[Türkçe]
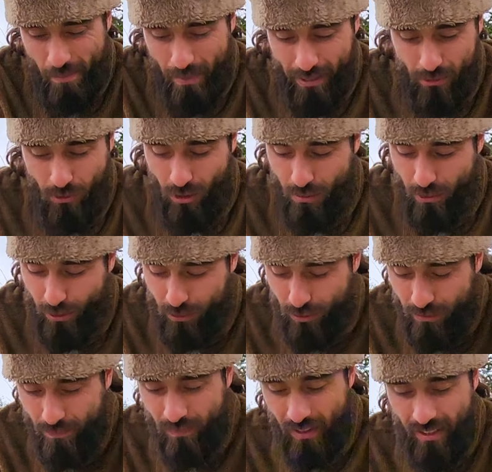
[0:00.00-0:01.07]
Pestoyu
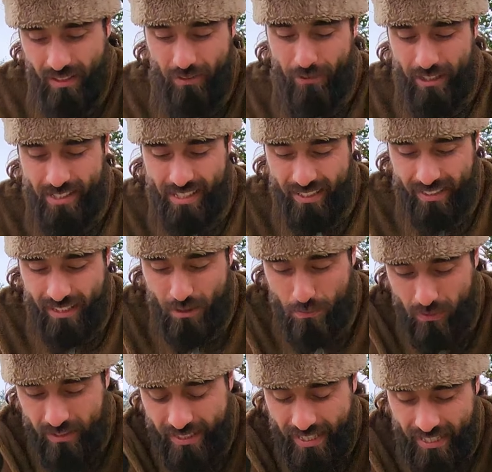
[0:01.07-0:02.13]
biliyorsun. Fesleğenden
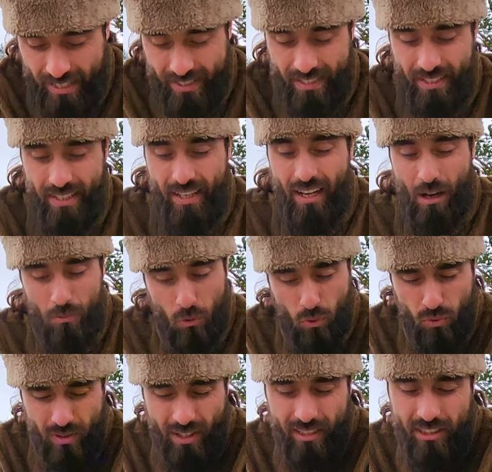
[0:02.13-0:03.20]
yapılır genelde. Ama
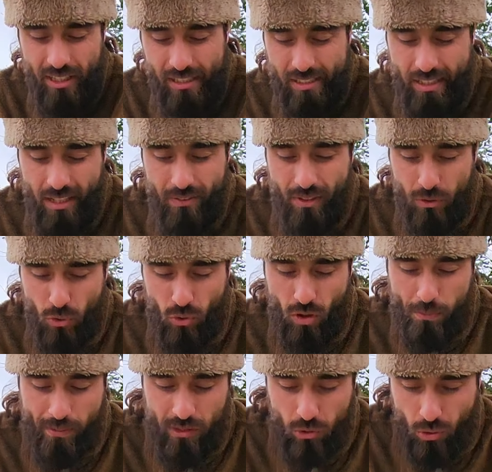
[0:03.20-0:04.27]
onun daha çeşitleri var.
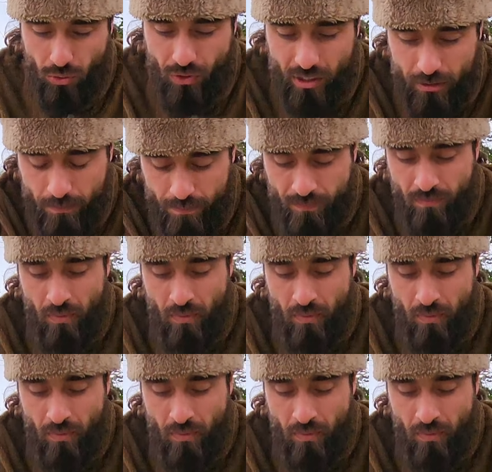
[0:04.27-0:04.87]
Roko pesto var.